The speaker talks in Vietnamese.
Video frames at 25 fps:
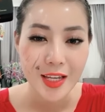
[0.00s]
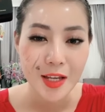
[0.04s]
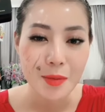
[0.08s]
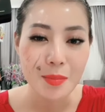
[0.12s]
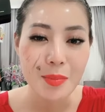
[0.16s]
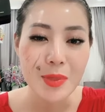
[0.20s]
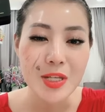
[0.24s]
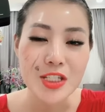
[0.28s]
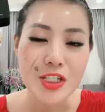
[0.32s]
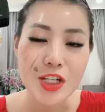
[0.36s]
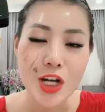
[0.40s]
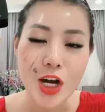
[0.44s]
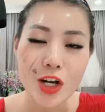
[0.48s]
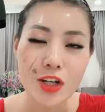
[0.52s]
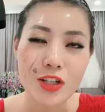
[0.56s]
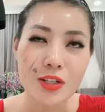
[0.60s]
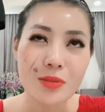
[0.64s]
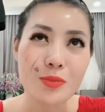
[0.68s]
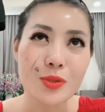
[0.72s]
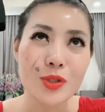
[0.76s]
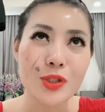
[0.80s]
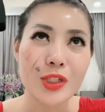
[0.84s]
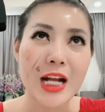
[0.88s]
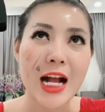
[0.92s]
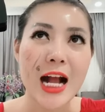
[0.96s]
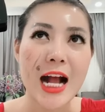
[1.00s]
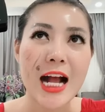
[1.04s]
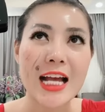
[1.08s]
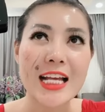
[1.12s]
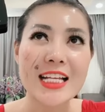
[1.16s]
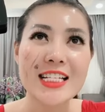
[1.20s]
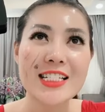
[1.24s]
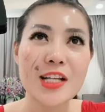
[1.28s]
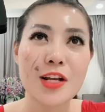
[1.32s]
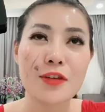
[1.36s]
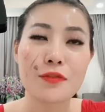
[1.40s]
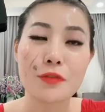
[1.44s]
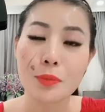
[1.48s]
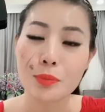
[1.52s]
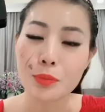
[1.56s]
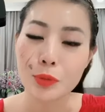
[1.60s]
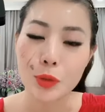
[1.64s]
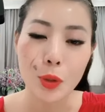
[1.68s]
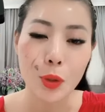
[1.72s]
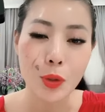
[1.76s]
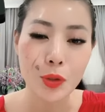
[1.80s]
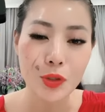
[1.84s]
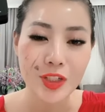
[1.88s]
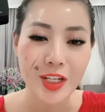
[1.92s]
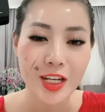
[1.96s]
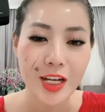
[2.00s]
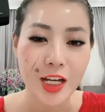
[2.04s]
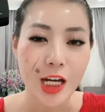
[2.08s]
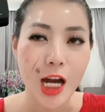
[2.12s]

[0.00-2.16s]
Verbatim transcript: Mình chọn được một cái sản phẩm tốt.